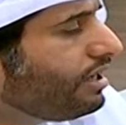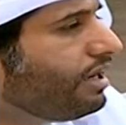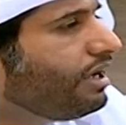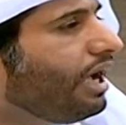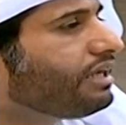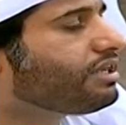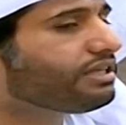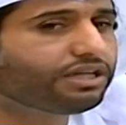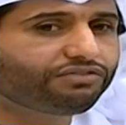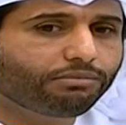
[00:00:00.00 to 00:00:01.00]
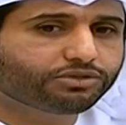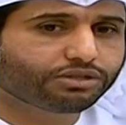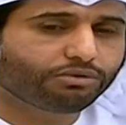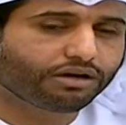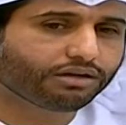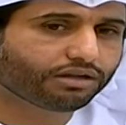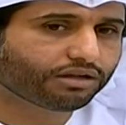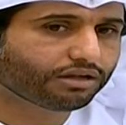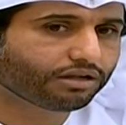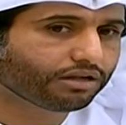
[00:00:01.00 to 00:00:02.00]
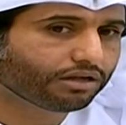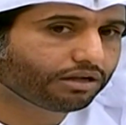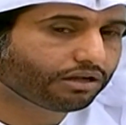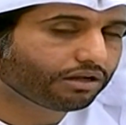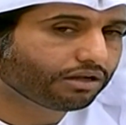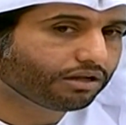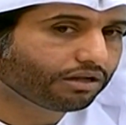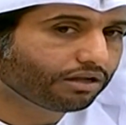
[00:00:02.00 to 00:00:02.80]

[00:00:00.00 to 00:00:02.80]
طيب اساس يرفع مستوى ايش رايك خذ التصريح هذا اللي جاء